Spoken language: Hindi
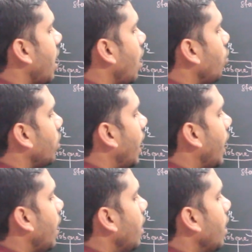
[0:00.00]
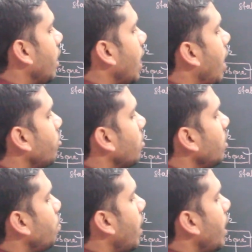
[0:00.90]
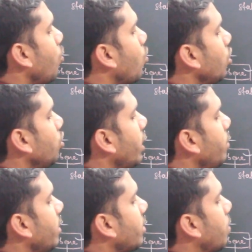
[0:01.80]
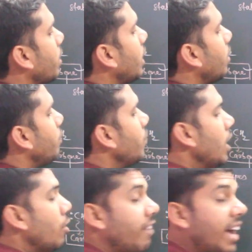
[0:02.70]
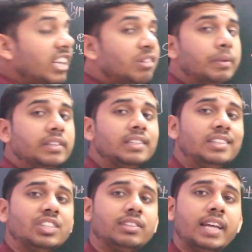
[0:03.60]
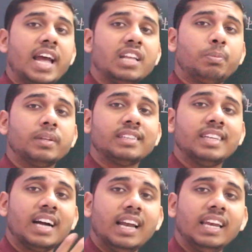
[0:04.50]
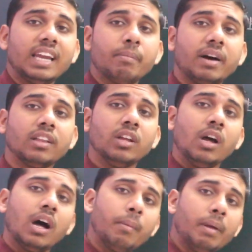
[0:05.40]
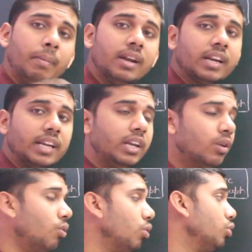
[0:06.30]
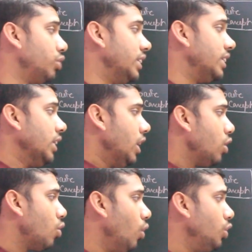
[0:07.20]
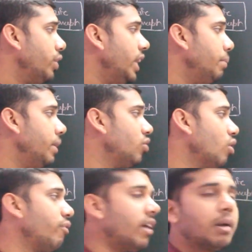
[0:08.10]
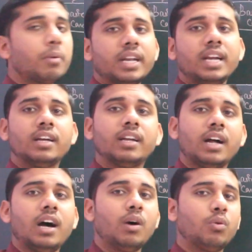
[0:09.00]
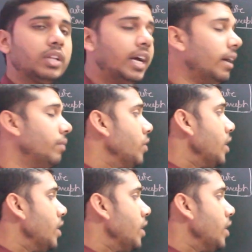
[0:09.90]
रहा होता है क्या आप समझ पा रहे हो कॉन्जुगेट बेस का मतलब वह स्पीसीज जिससे H प्लस निकालने के बाद हमें मिल रही हो जो चीज कॉन्जुगेट बेस ऑफ कार्बोकटाइन रहा होता है